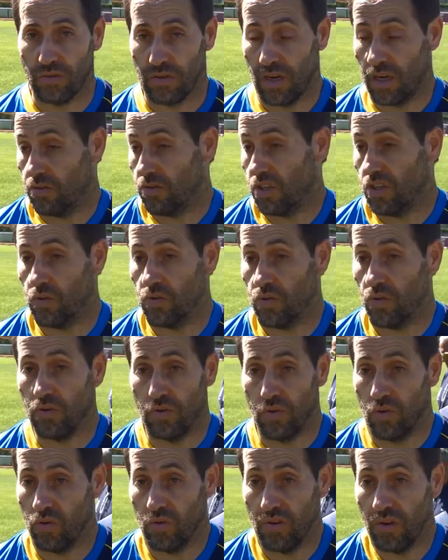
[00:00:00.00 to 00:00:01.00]
O sea, las cosas no son.
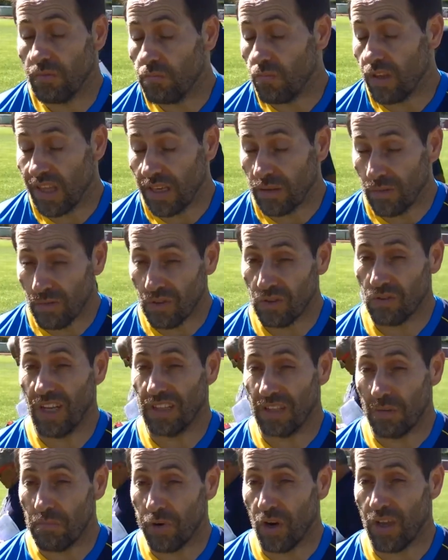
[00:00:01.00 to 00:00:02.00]
Yo en cierto momento de la
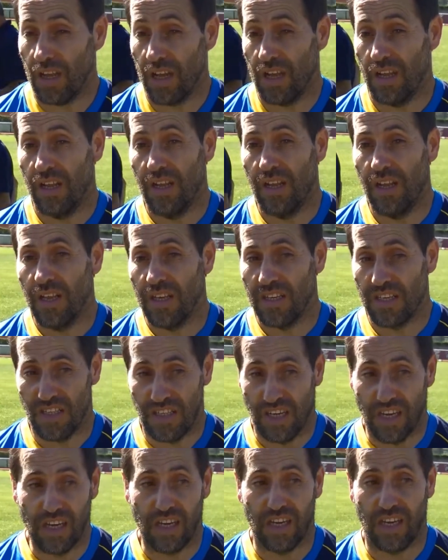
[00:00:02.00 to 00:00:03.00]
temporada
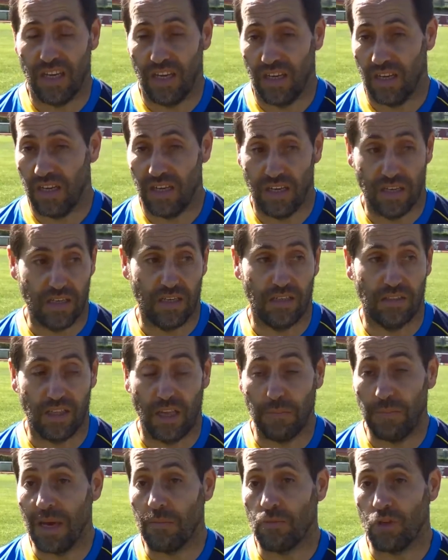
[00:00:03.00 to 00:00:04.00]
sé que
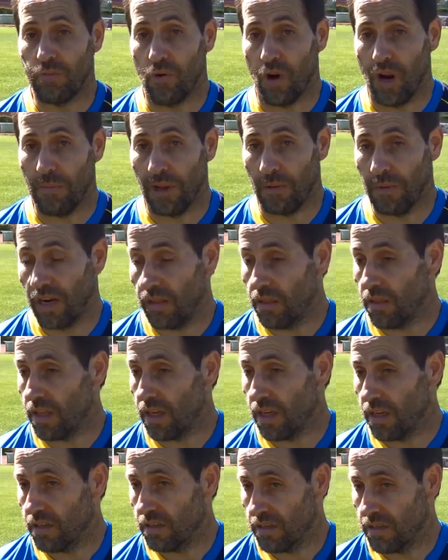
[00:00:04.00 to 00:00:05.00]
temíamos por la permanencia,